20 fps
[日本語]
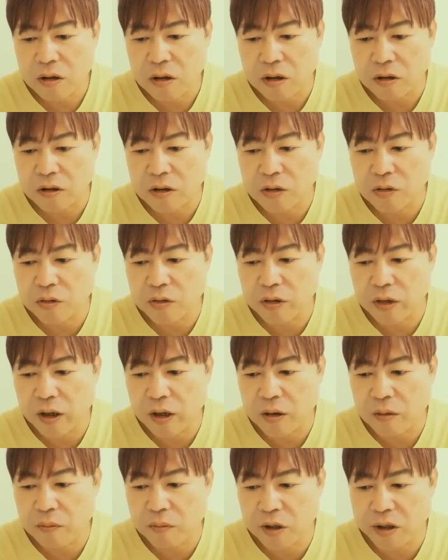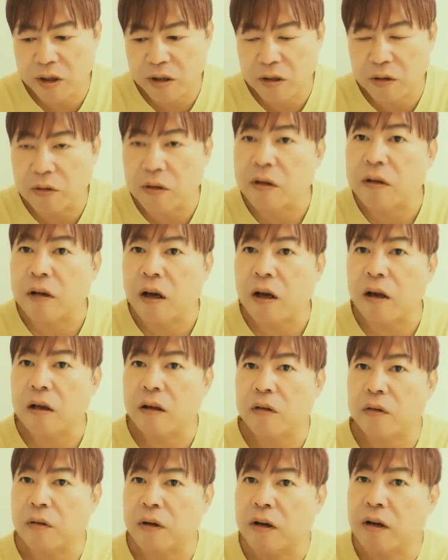やってるんで見てってください
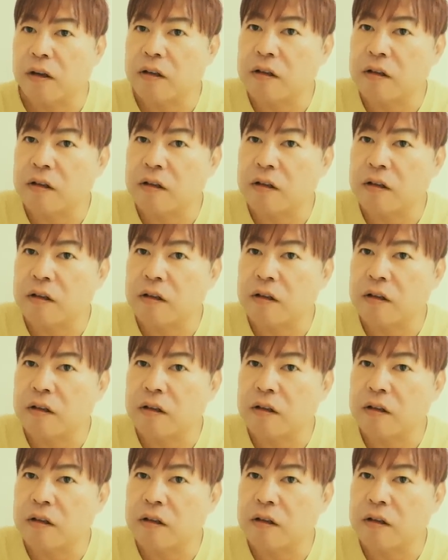そんな